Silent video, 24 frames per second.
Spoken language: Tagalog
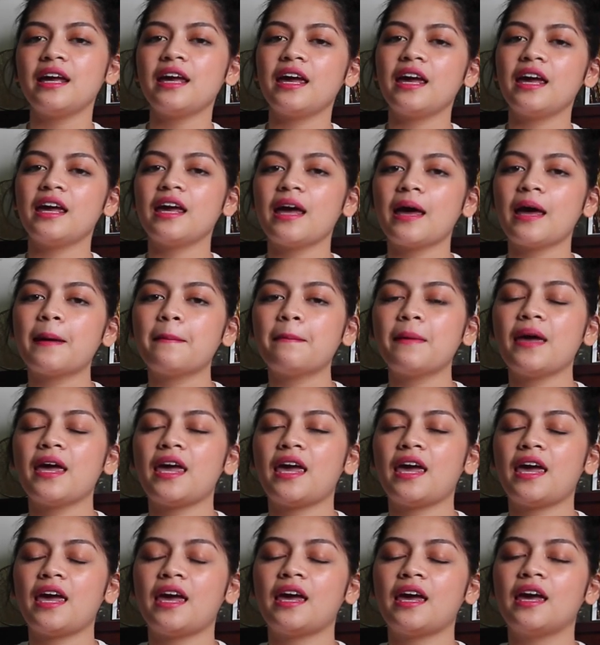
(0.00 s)

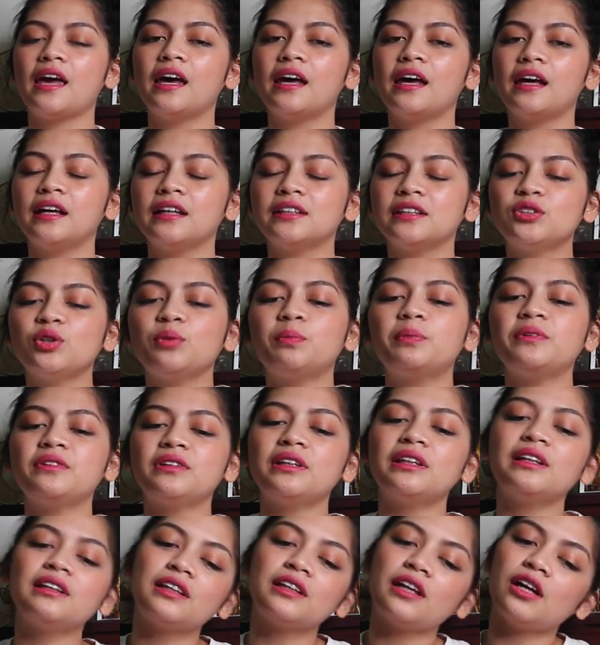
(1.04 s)
AMA. So,
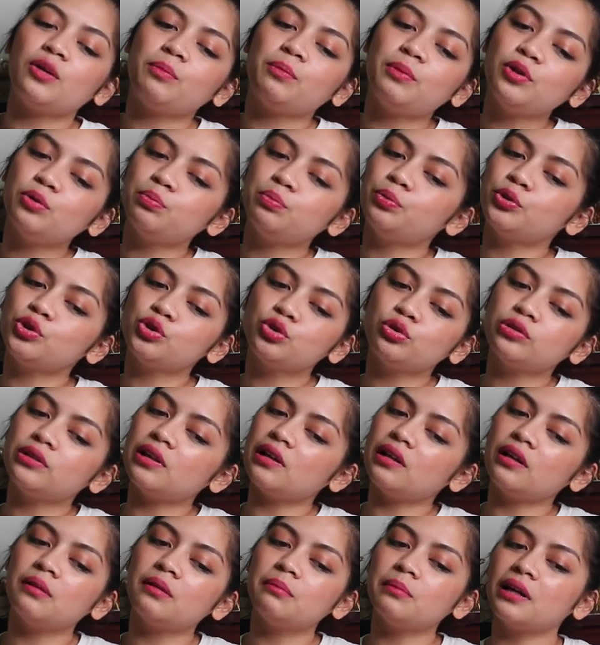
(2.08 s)
tinatry, pinupush ko
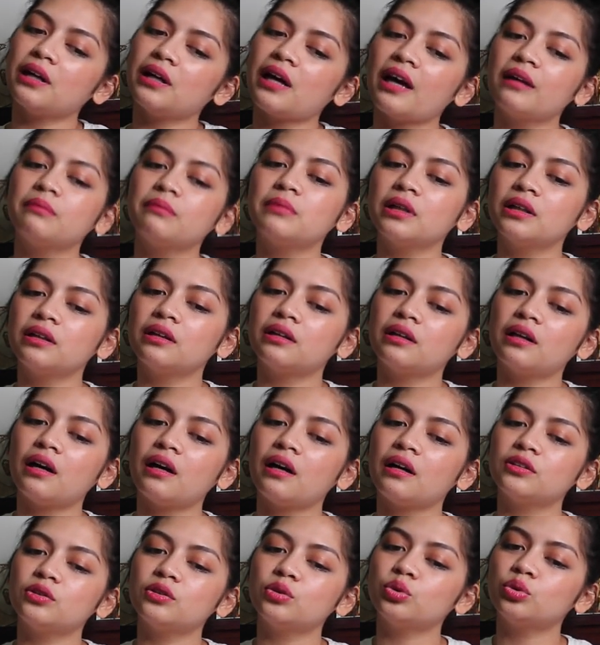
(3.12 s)
talaga mag, kahit
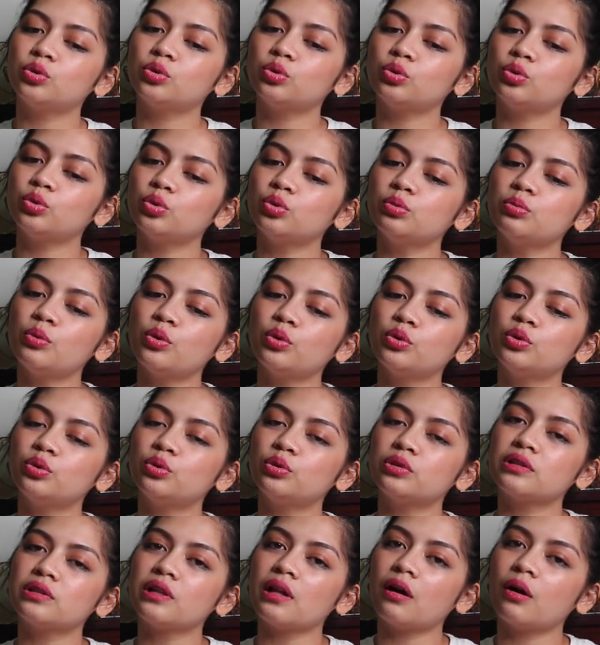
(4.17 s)
magka two
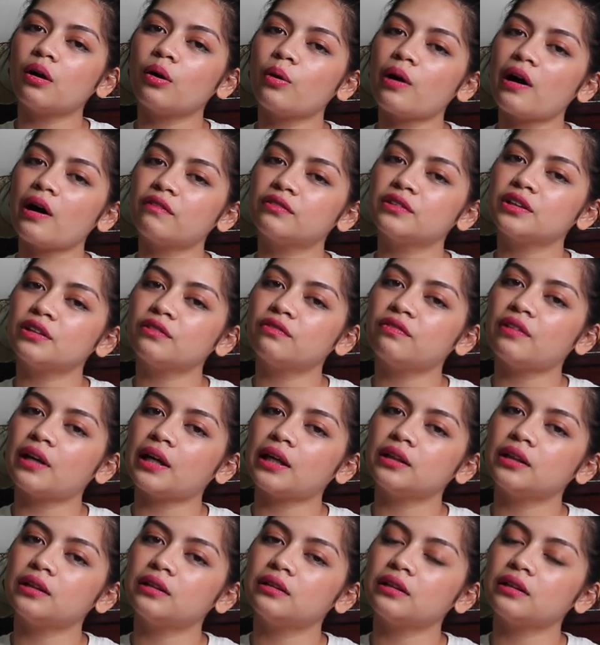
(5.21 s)
modules lang ako after
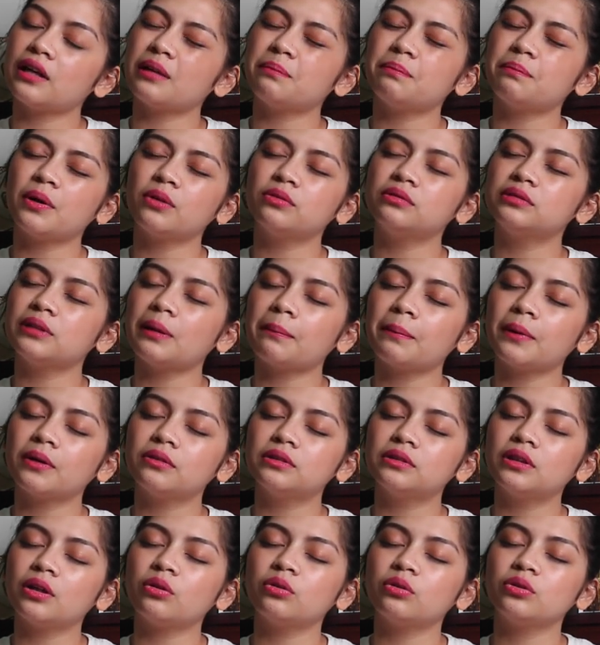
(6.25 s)
flight. Kahit pag
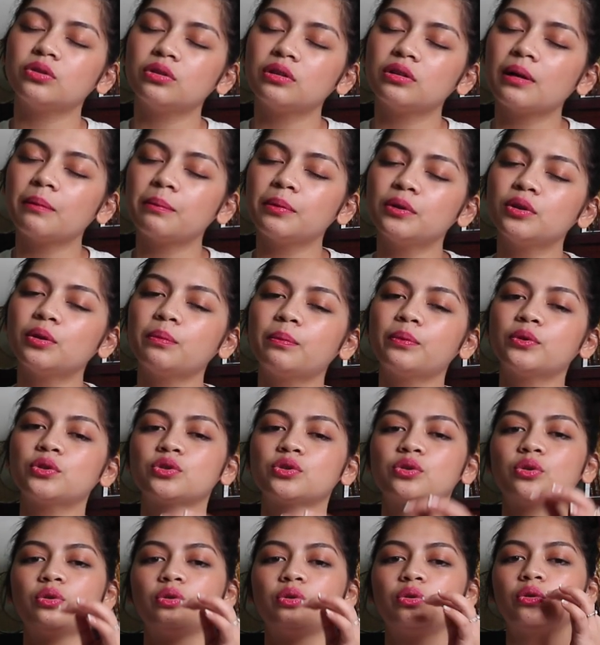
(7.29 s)
napagod ako. ako, talagang pinupush
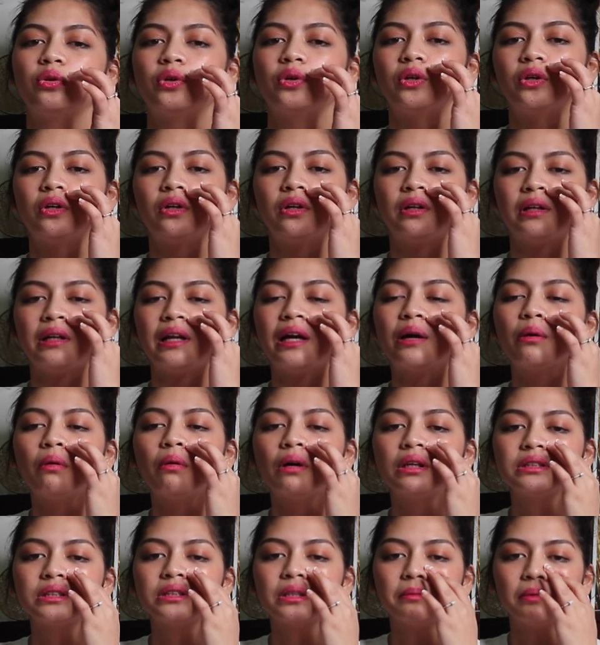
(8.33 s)
ko Like
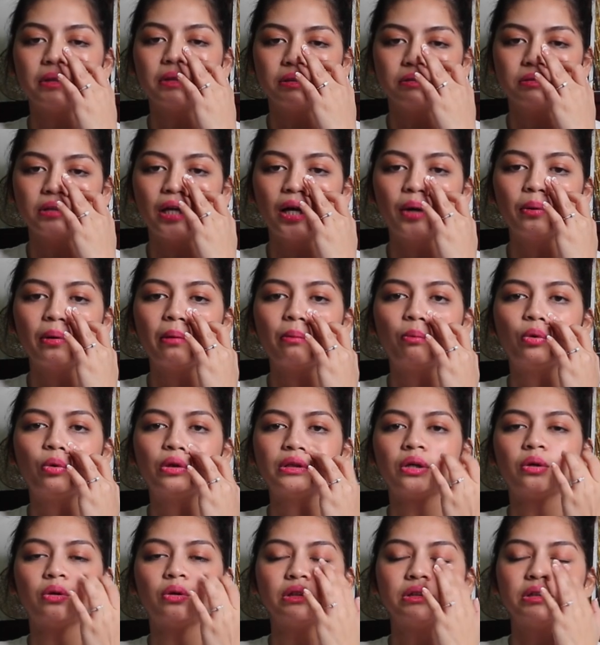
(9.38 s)
once yung magdalawang
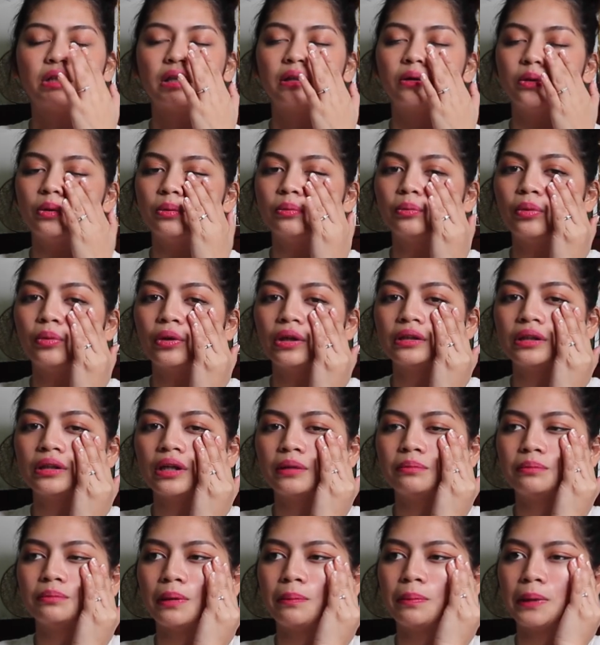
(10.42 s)
buwan ako or tatlong buwan
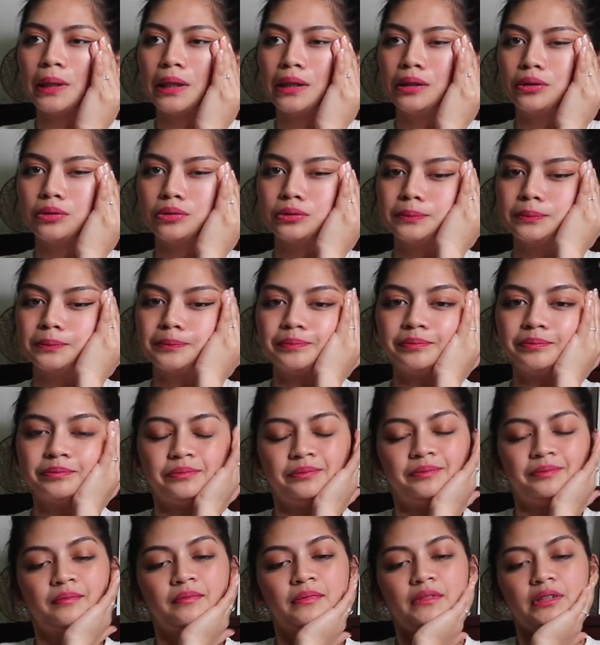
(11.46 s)
kahit papaano.
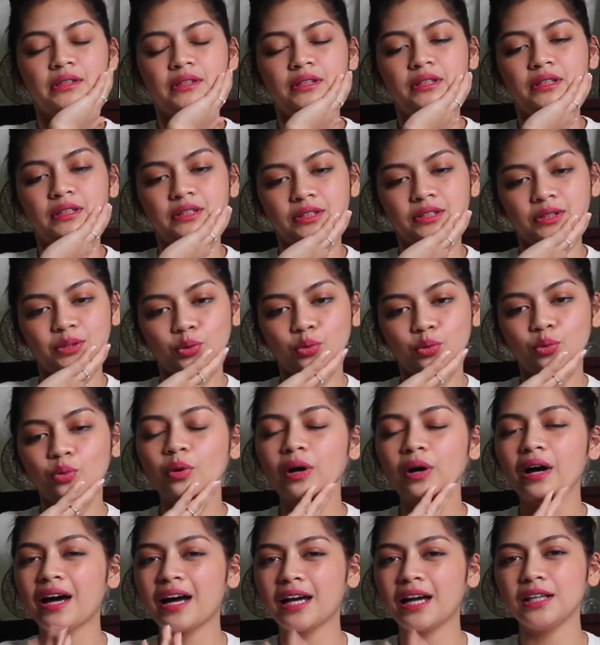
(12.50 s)
So,
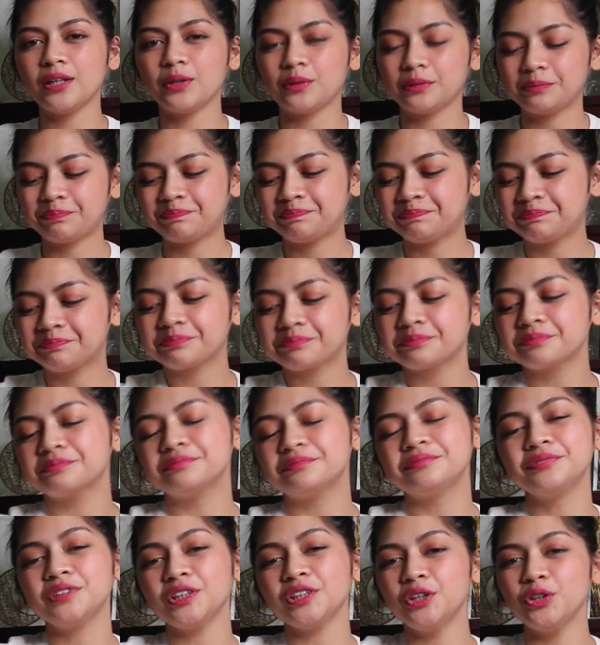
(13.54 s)
ayun.
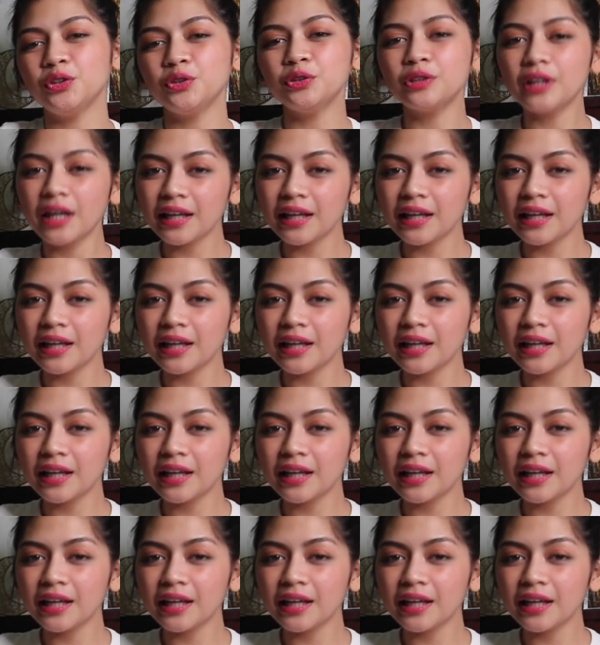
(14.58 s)
Yun yung